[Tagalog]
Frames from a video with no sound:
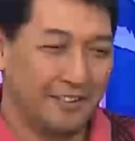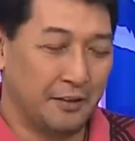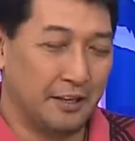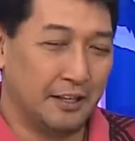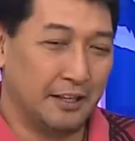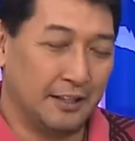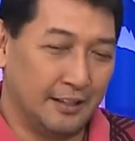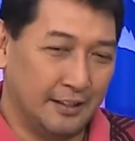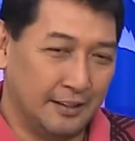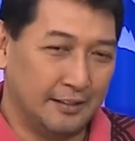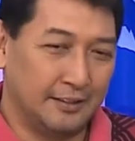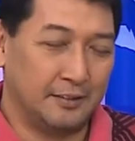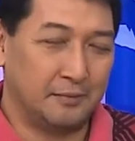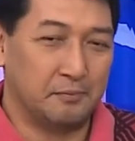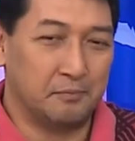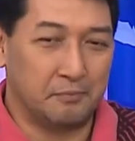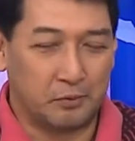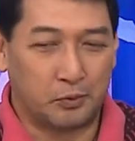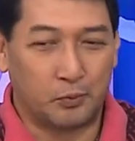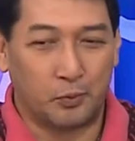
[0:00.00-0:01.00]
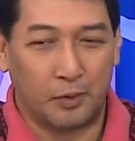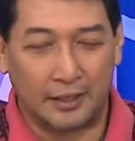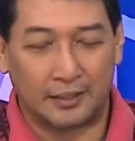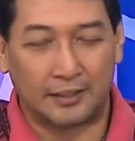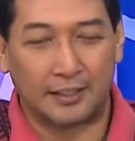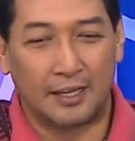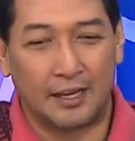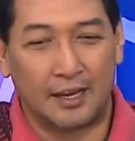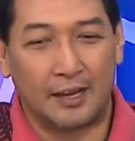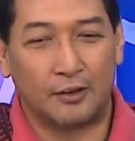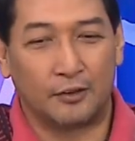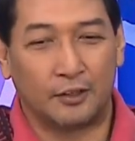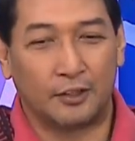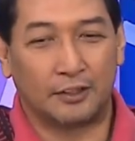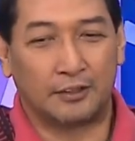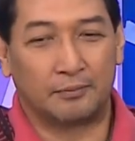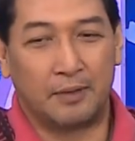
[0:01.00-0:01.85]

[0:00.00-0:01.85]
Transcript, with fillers: Well, swerte lang ako at